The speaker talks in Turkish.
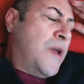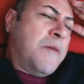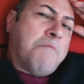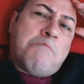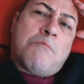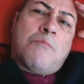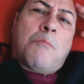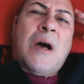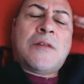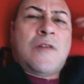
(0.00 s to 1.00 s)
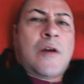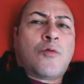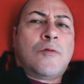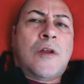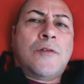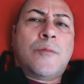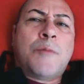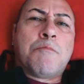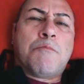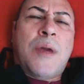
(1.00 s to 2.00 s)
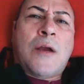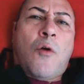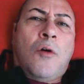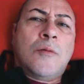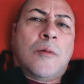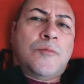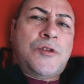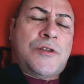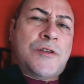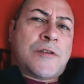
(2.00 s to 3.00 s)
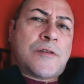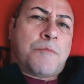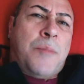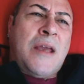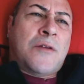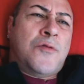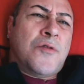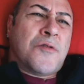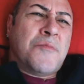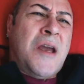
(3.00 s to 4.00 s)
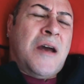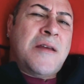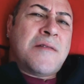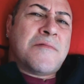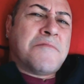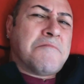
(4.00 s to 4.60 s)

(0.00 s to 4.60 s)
Benim madde kullanımım pek olmamıştır. Pek diyorum yani